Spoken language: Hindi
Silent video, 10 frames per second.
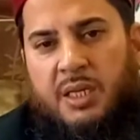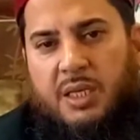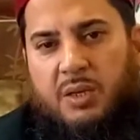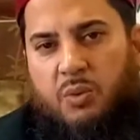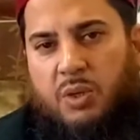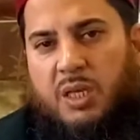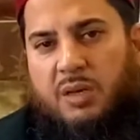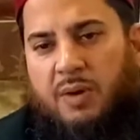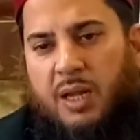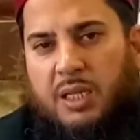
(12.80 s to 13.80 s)
कि उनके
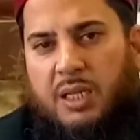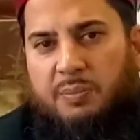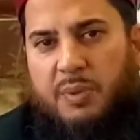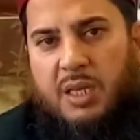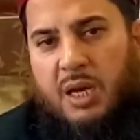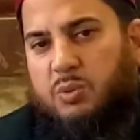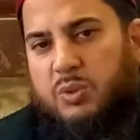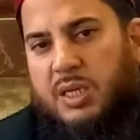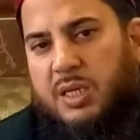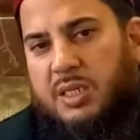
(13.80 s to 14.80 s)
वालदेन पे क्या
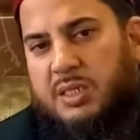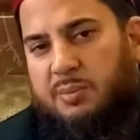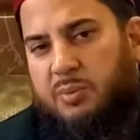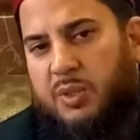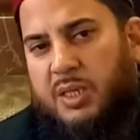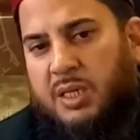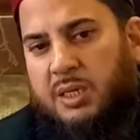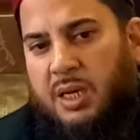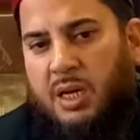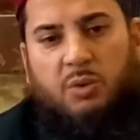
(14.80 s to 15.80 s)
गुजरेगी जब उनके
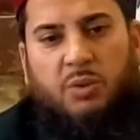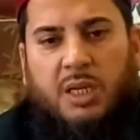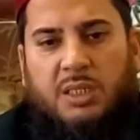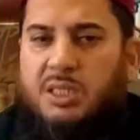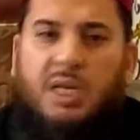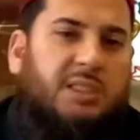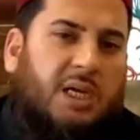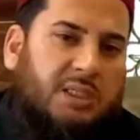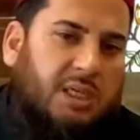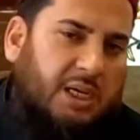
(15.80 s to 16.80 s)
हाँ उनका जनाजा
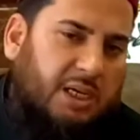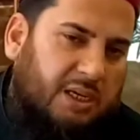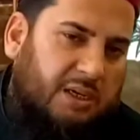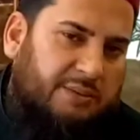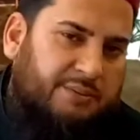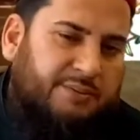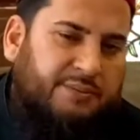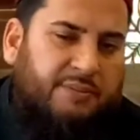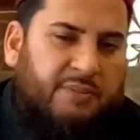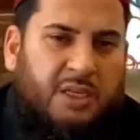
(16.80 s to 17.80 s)
आ जाएगा
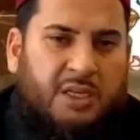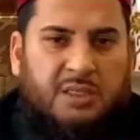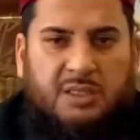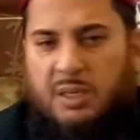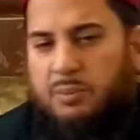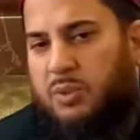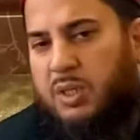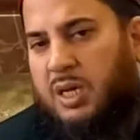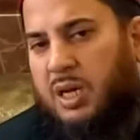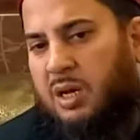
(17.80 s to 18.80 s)
जब
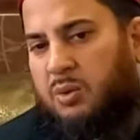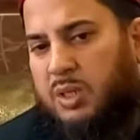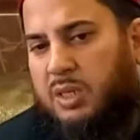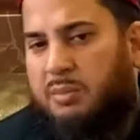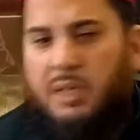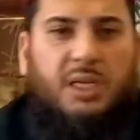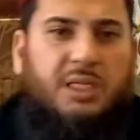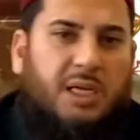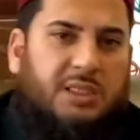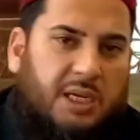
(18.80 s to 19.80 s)
उनके हाँ उनकी
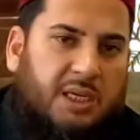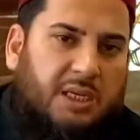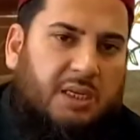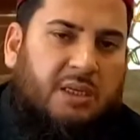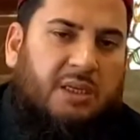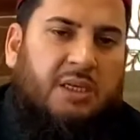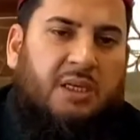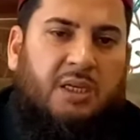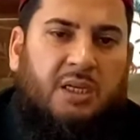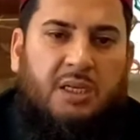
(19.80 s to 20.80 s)
मैत आ जाएगी
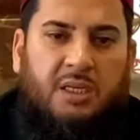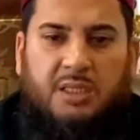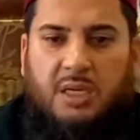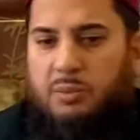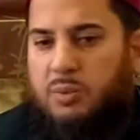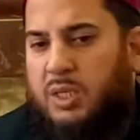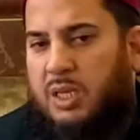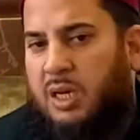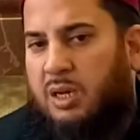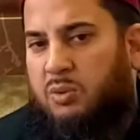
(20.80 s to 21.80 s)
जब उनके
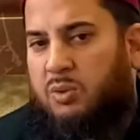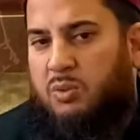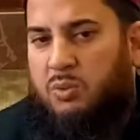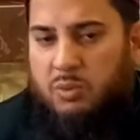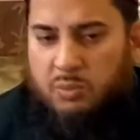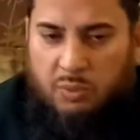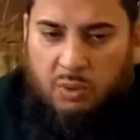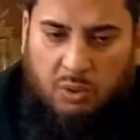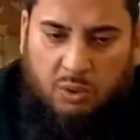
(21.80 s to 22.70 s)
हाँ उन, उन वो